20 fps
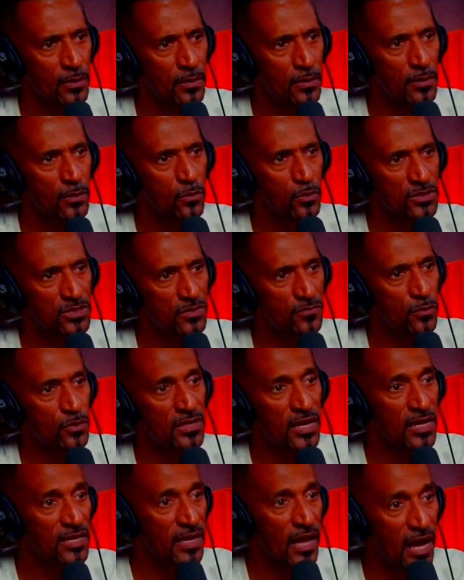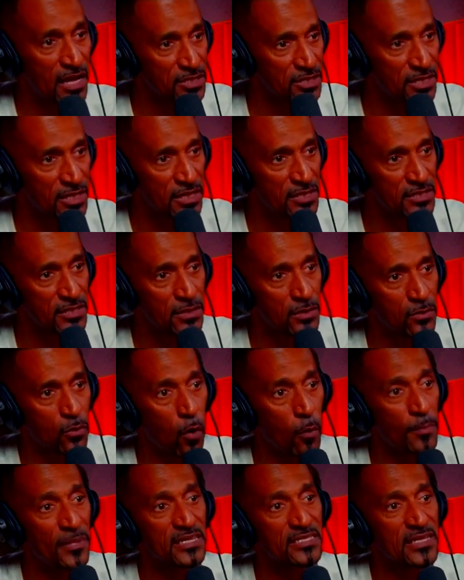Inclusive, eu nem dei a dica de
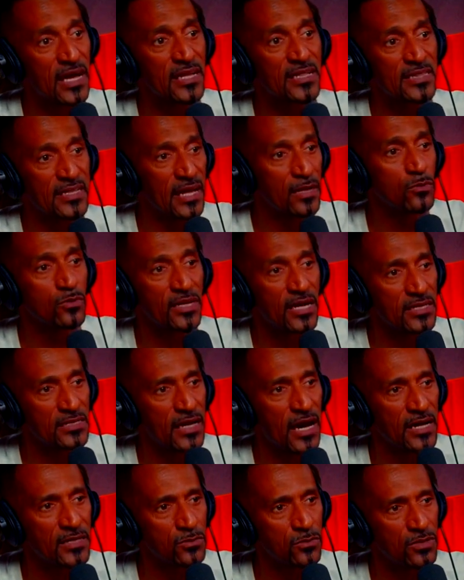começar tendo 10 reais,